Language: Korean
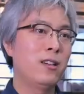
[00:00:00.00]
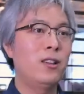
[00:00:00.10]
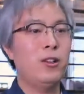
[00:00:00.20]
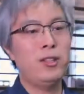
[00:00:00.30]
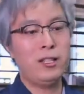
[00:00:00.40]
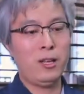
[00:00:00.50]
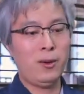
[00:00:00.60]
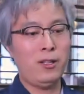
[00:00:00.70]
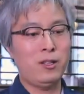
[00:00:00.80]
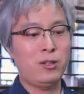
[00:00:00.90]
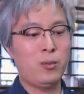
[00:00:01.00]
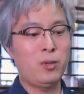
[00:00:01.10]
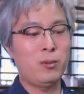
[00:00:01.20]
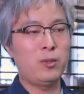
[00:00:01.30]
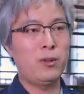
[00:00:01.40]
근데 현대 사회는
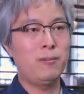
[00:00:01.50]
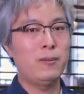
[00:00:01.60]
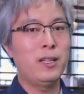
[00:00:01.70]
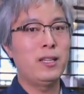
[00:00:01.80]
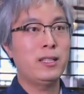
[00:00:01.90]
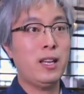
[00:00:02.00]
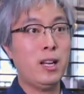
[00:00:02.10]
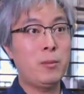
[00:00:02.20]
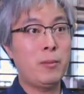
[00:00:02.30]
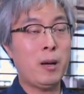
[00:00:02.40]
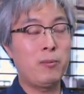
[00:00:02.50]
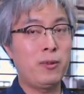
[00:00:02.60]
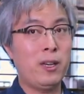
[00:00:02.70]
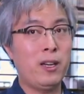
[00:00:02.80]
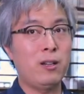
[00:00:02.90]
점점점 사람을
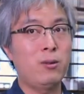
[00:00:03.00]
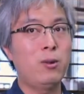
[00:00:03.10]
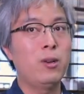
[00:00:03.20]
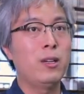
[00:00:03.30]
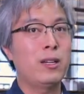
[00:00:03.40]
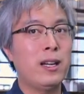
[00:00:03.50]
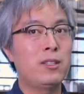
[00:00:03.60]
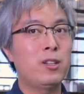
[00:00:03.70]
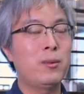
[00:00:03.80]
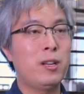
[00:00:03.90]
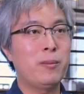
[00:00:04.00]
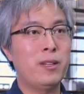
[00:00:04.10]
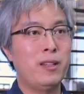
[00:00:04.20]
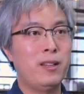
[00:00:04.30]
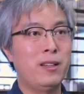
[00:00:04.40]
바쁘게 하고 간섭을
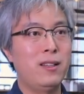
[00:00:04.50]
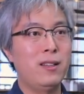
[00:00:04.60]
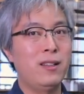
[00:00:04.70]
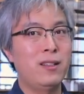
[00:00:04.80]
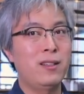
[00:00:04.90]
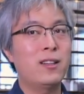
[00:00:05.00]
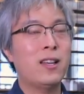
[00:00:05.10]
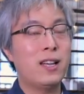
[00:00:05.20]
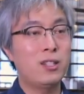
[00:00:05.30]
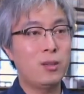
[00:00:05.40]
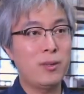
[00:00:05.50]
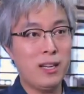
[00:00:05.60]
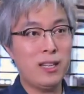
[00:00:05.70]
합니다. 그렇게 간섭을